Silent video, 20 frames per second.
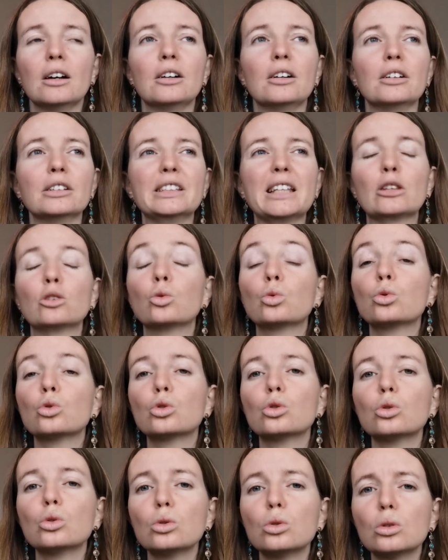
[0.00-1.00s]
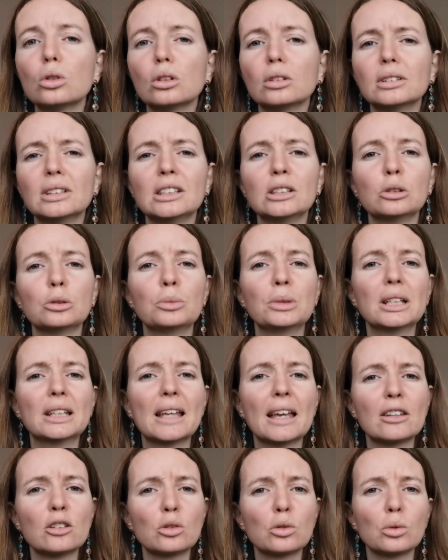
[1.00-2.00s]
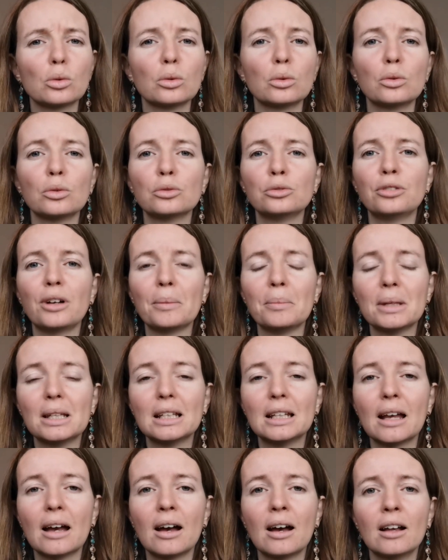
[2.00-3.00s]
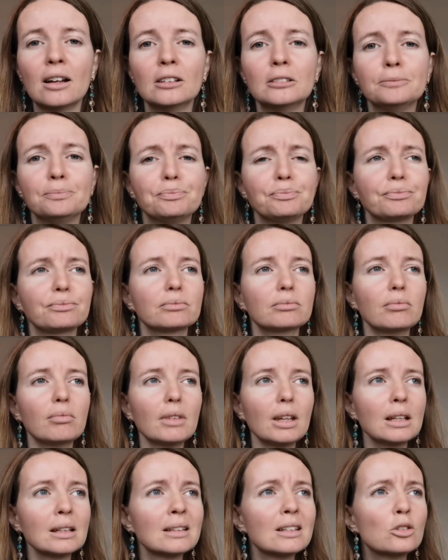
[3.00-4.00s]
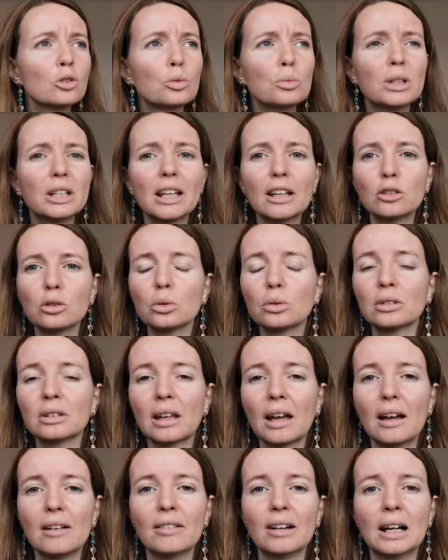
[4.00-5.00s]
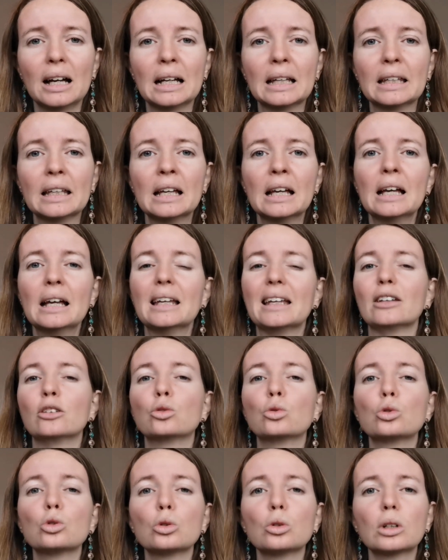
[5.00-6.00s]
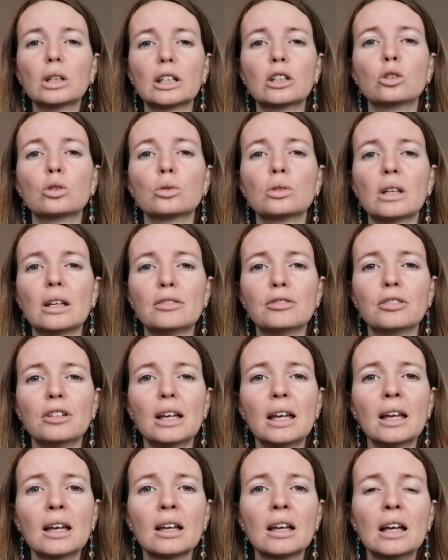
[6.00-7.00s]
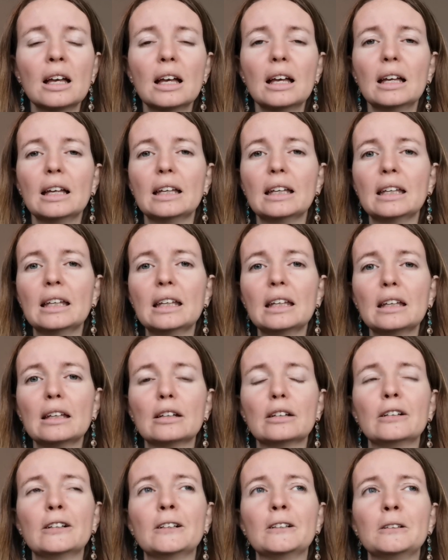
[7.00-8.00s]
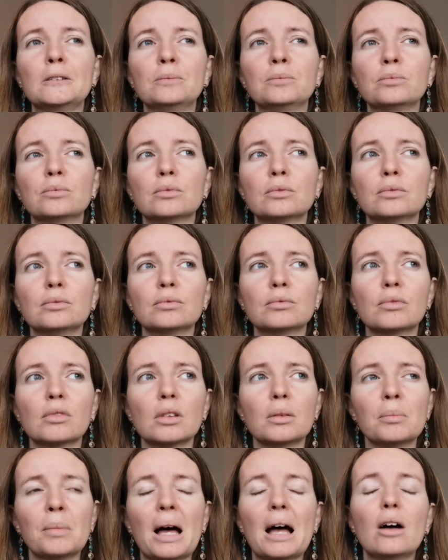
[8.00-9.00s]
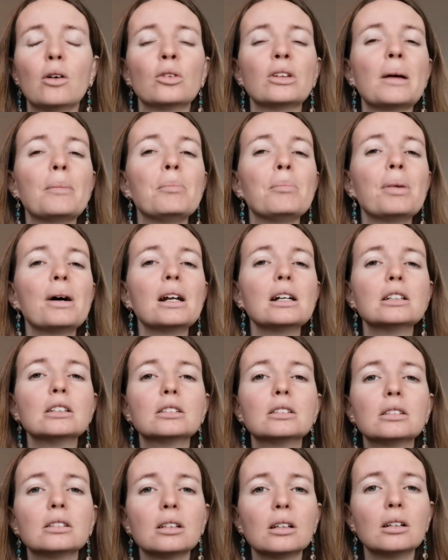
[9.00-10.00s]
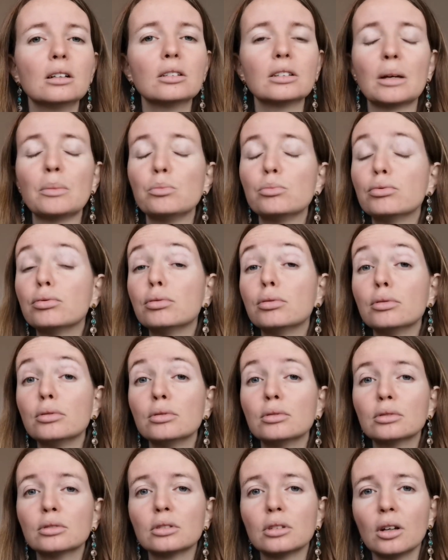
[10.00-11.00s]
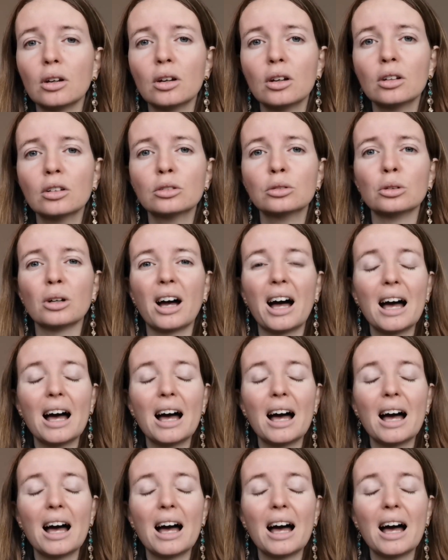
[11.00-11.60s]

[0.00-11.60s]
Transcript: il y a toujours des obligations familiales, des obligations de travail, il y a toujours quelque chose à faire et ben, on n'a pas le temps, on n'a plus le temps de